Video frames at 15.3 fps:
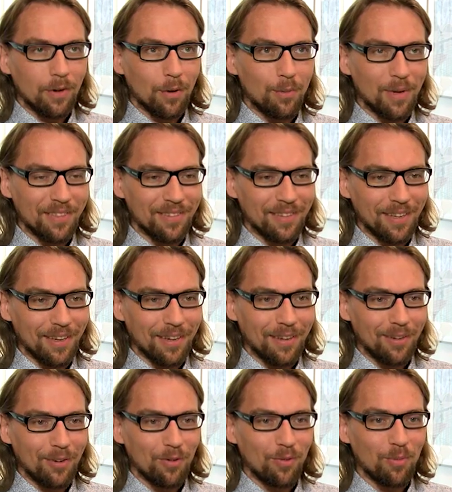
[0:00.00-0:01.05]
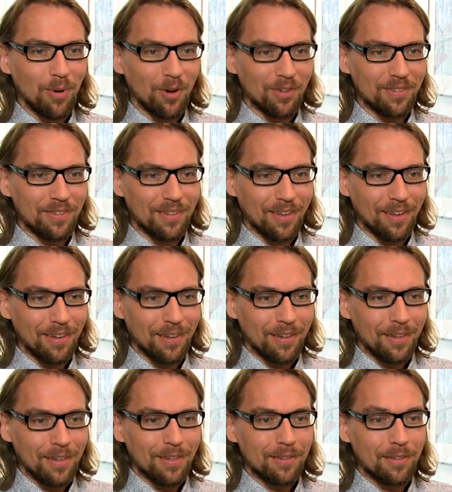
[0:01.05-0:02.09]
Obecnie w Polsce
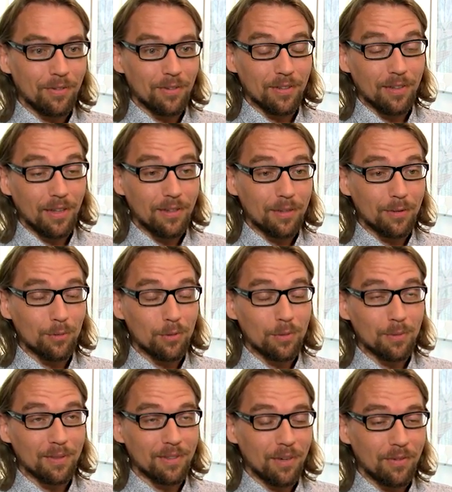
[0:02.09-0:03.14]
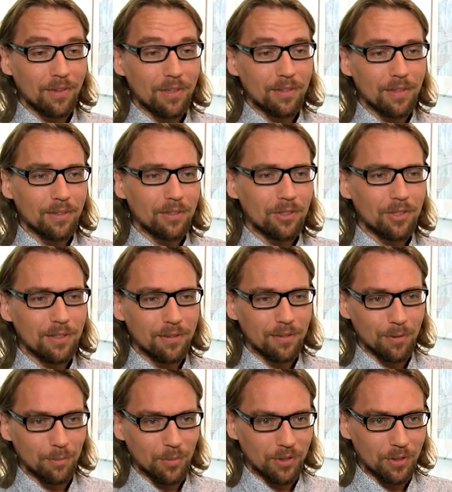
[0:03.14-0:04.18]
cyfryzacja służby zdrowia jest na dość
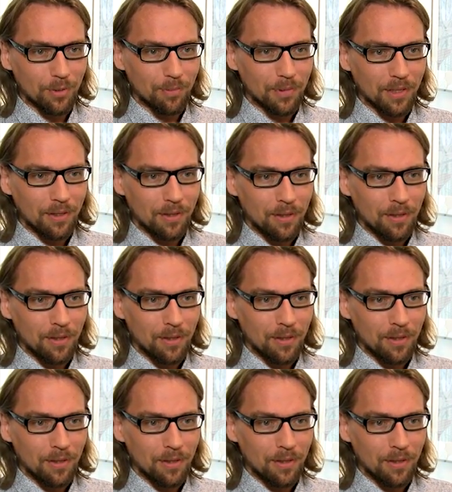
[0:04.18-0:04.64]
niskim poziomie.